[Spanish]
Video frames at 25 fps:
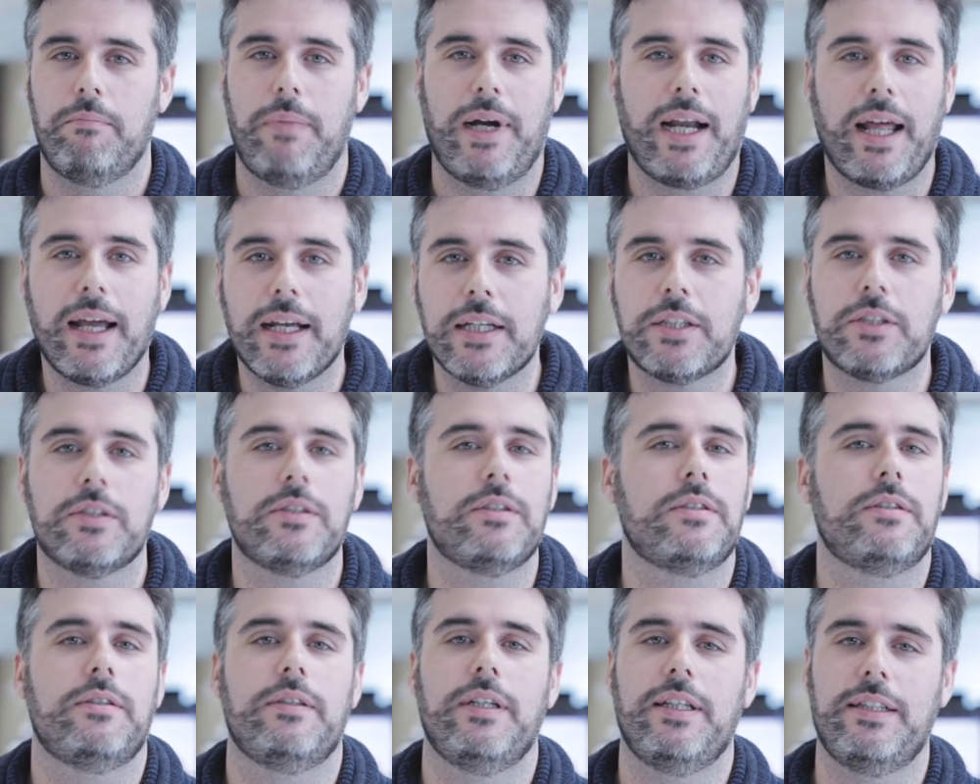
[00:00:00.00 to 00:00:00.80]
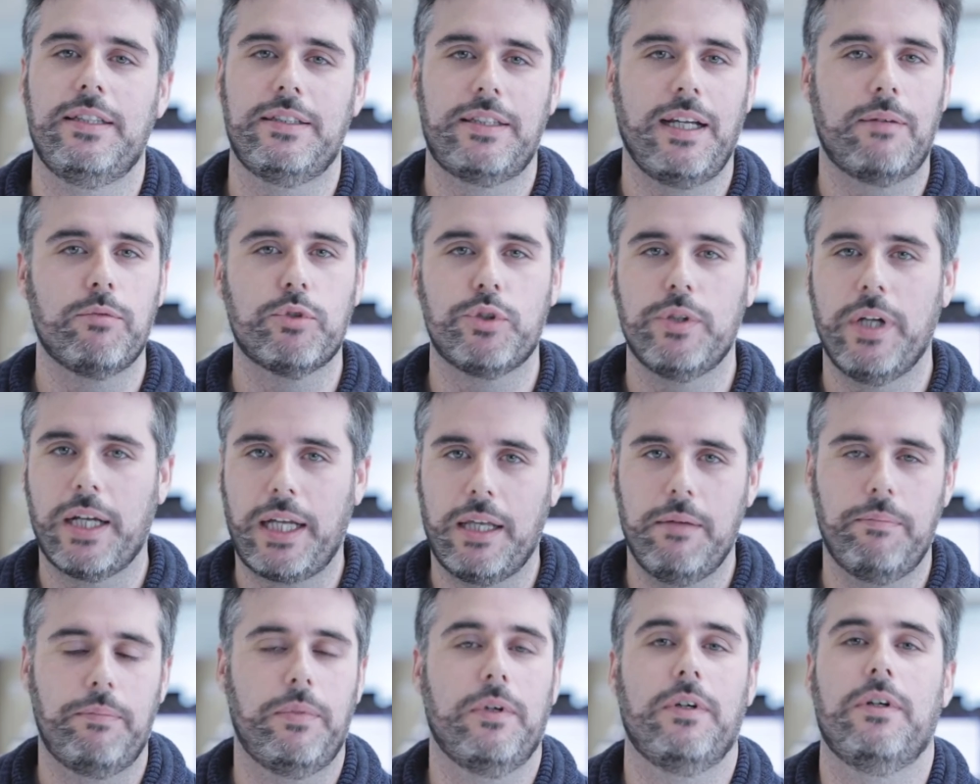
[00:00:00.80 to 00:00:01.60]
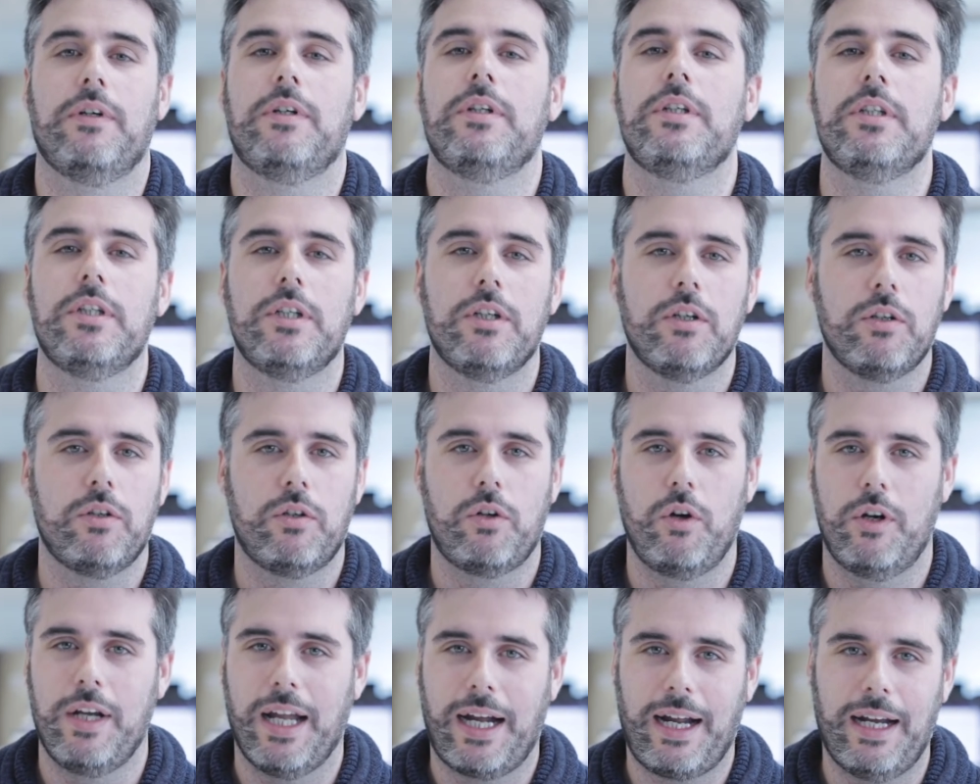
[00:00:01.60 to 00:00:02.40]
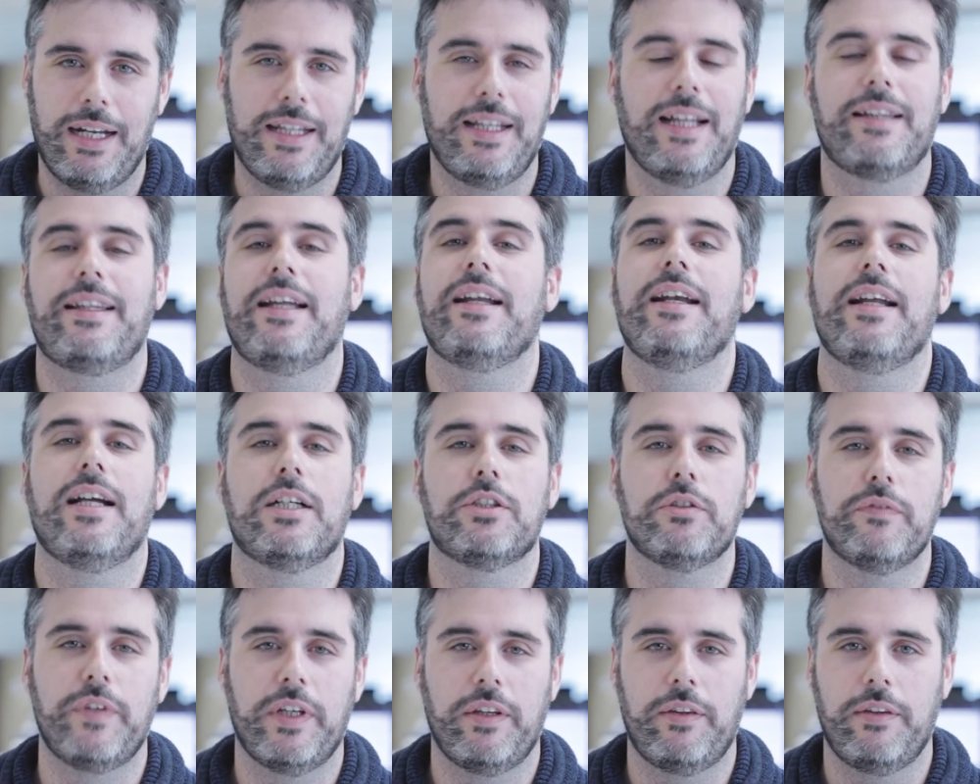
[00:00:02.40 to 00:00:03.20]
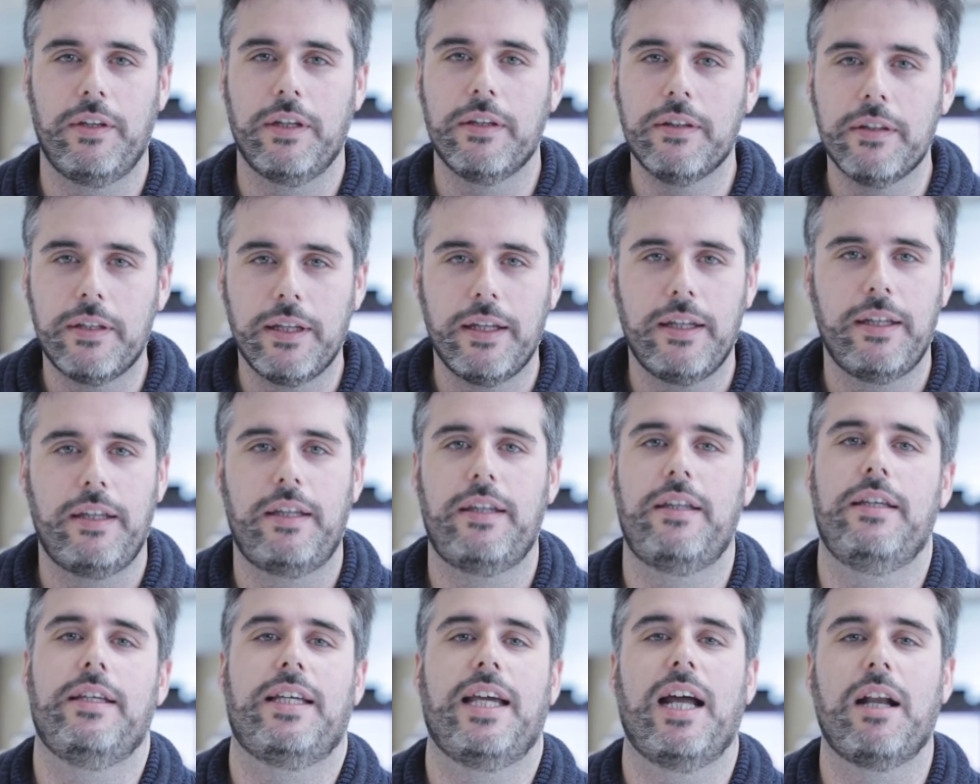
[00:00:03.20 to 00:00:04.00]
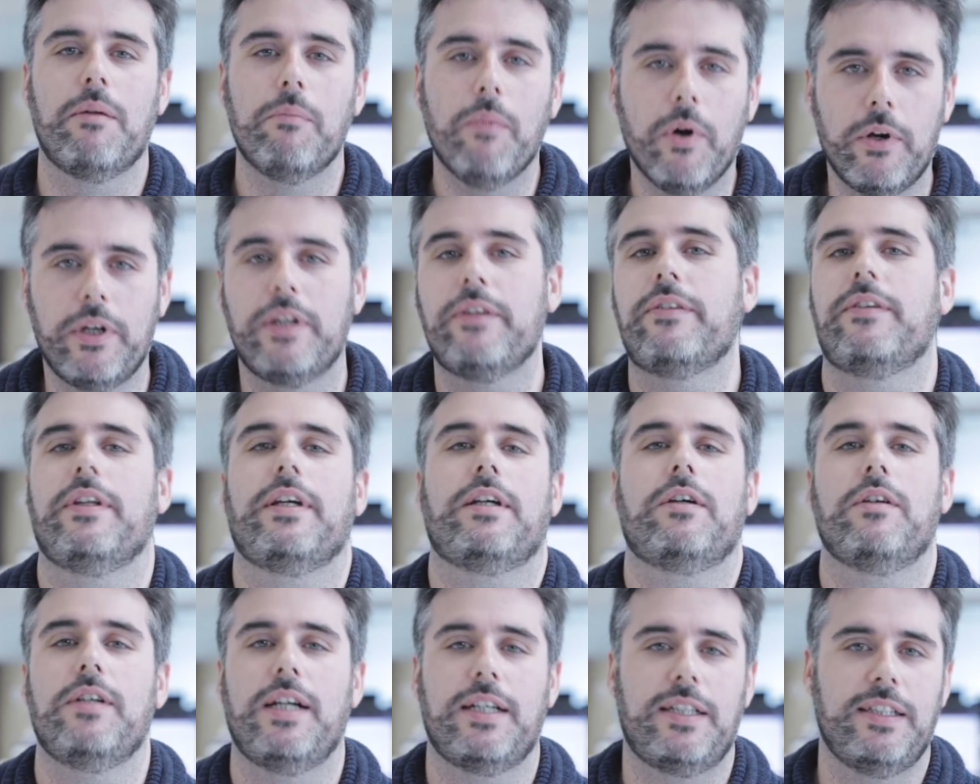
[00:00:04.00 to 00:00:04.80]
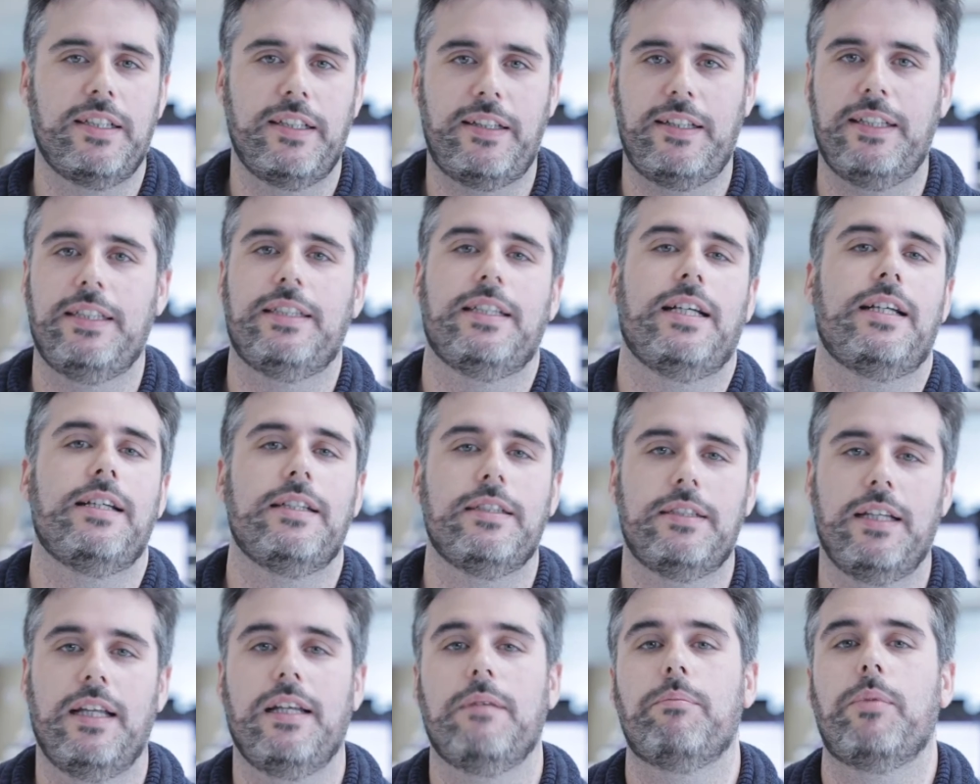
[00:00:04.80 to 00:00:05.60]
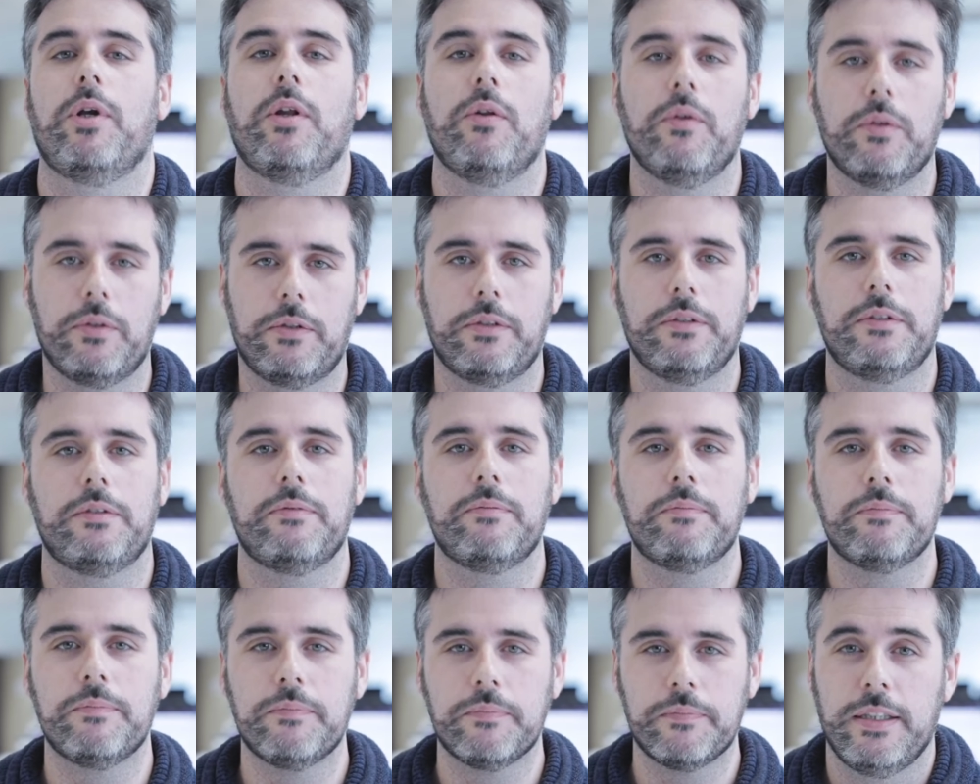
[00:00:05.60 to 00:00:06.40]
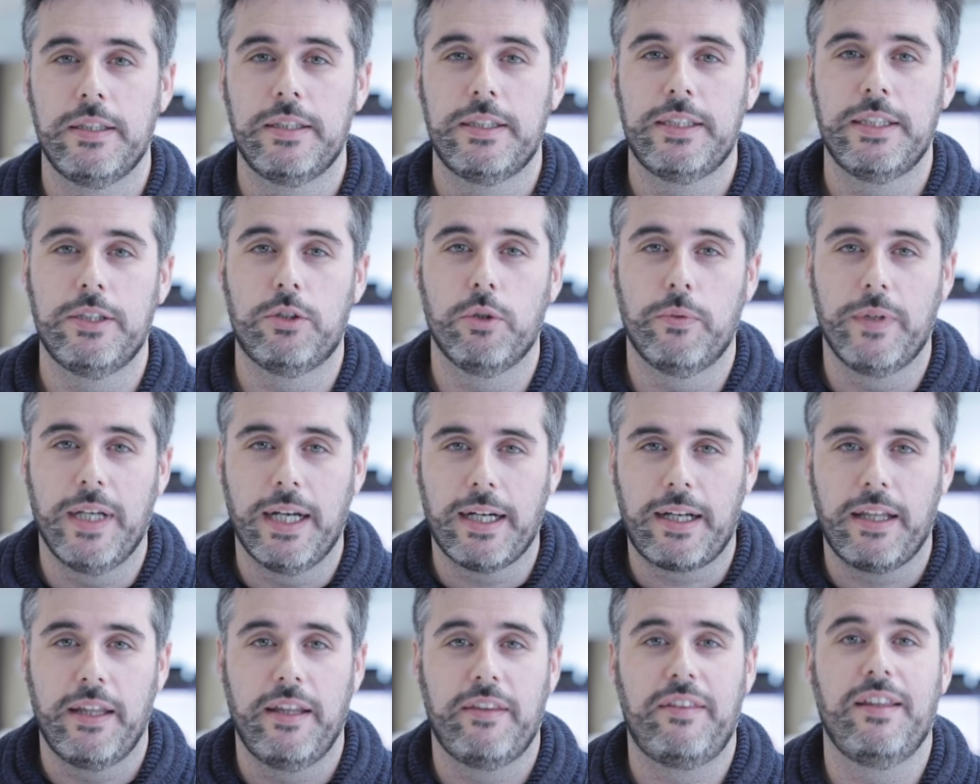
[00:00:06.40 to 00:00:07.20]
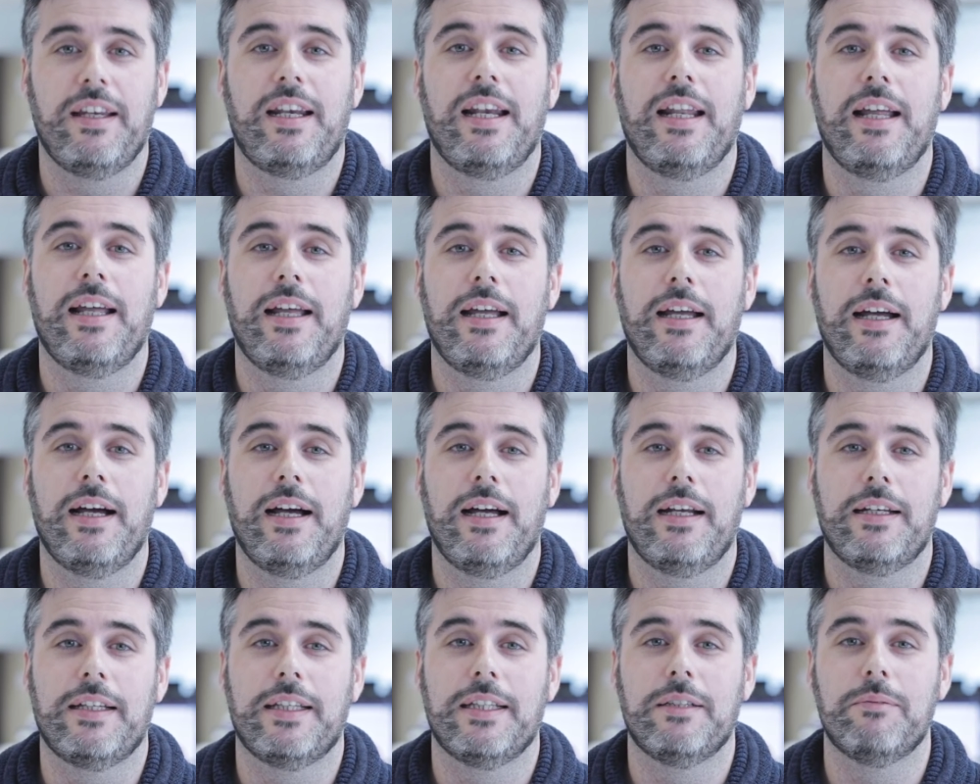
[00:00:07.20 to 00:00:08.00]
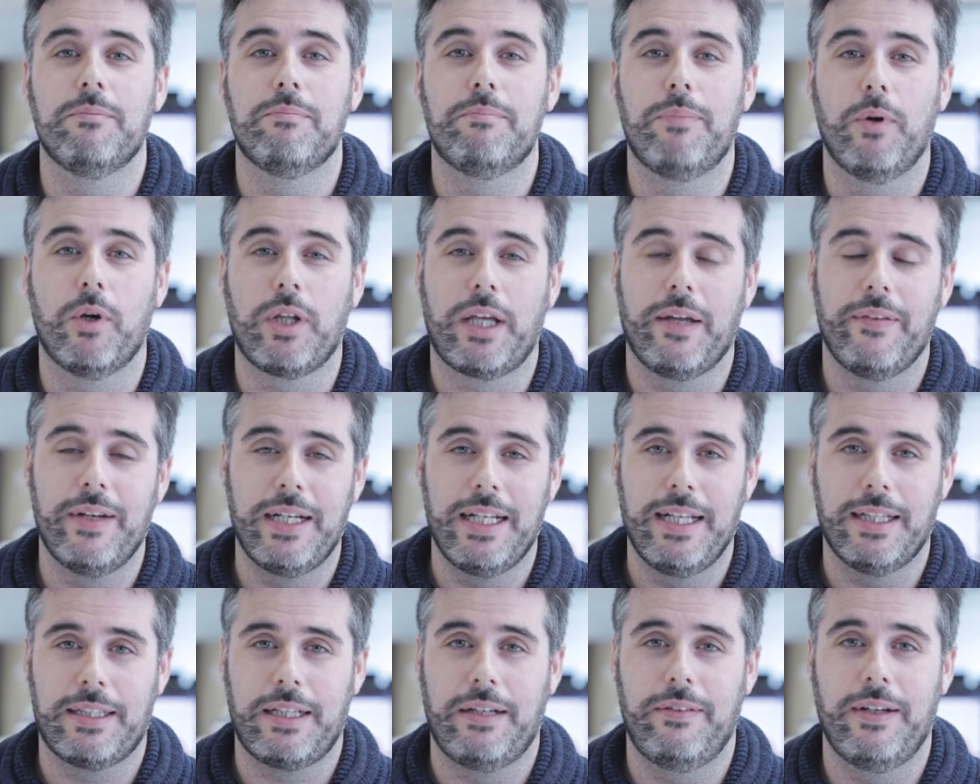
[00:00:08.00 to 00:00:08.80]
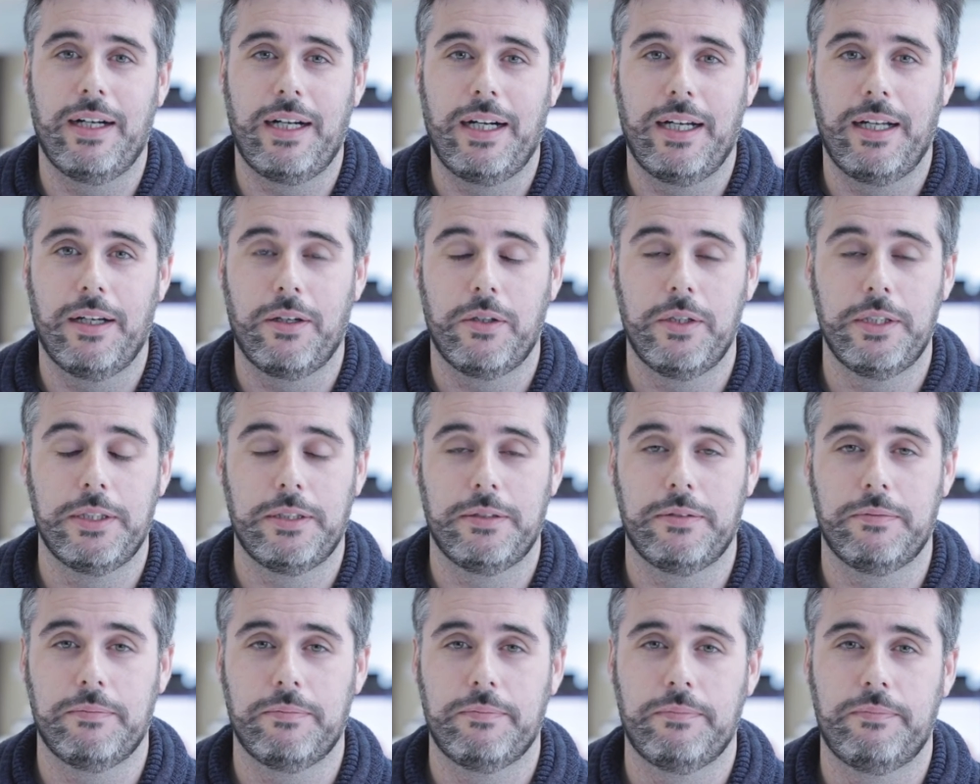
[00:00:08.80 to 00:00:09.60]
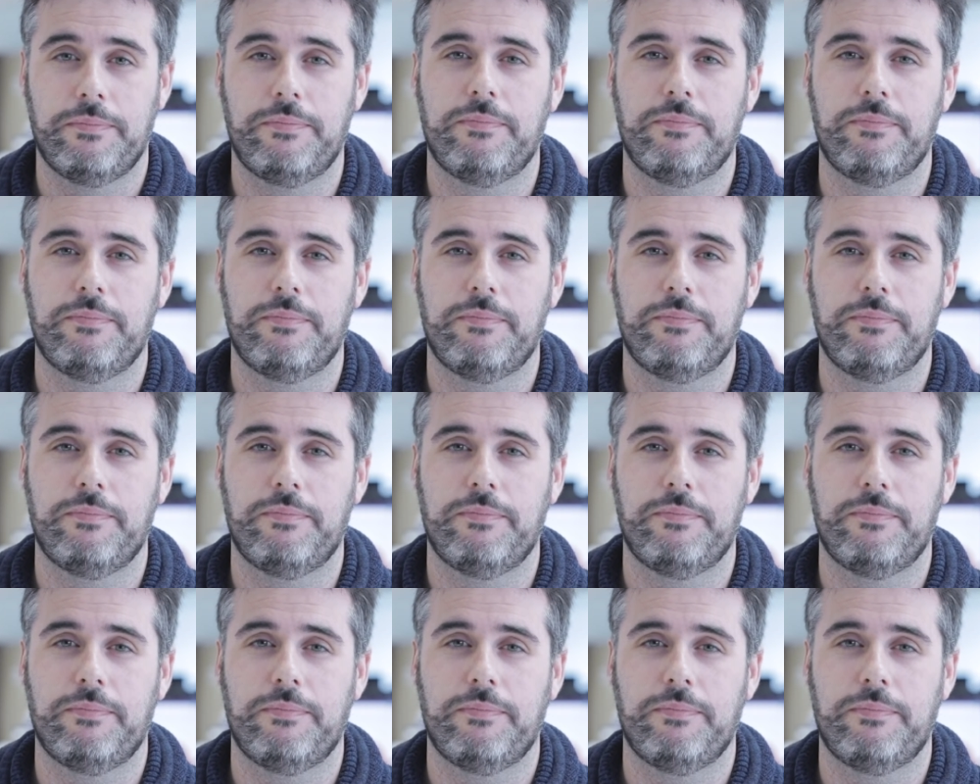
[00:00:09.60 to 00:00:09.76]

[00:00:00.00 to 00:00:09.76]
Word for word: Para eso necesitamos un equipo con la calidad técnica suficiente y que armonice con las necesidades del producto. Si tuviera que decirle a alguien por qué venir a trabajar a Goen,